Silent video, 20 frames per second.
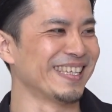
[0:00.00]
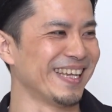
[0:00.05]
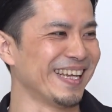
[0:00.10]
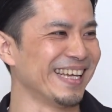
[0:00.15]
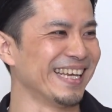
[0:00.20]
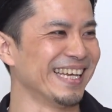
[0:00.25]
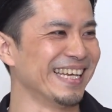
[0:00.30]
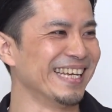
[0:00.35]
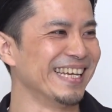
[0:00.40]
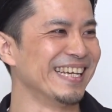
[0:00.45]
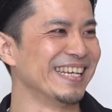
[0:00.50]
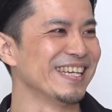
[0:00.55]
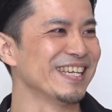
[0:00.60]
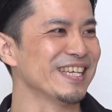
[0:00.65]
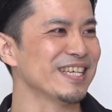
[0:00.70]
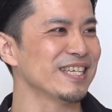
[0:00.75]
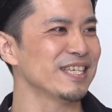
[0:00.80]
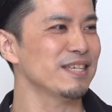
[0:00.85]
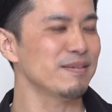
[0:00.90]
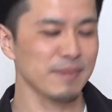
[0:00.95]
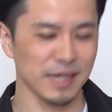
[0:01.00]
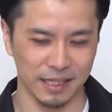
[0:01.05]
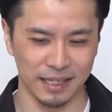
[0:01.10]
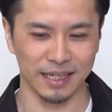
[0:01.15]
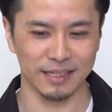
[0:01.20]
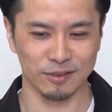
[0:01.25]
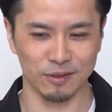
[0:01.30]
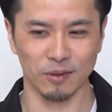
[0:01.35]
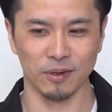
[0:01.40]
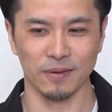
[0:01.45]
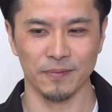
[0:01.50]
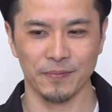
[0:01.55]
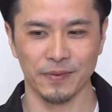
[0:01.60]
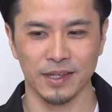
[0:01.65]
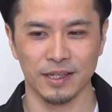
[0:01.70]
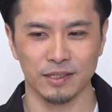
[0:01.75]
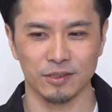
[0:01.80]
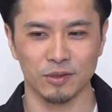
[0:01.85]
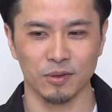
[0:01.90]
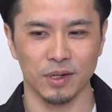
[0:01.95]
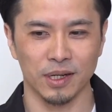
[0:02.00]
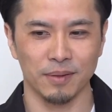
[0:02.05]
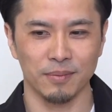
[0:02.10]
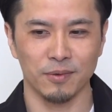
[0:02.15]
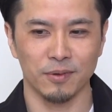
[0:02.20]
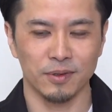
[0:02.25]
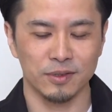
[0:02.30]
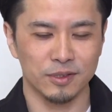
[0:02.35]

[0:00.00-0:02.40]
な今ねそうそれ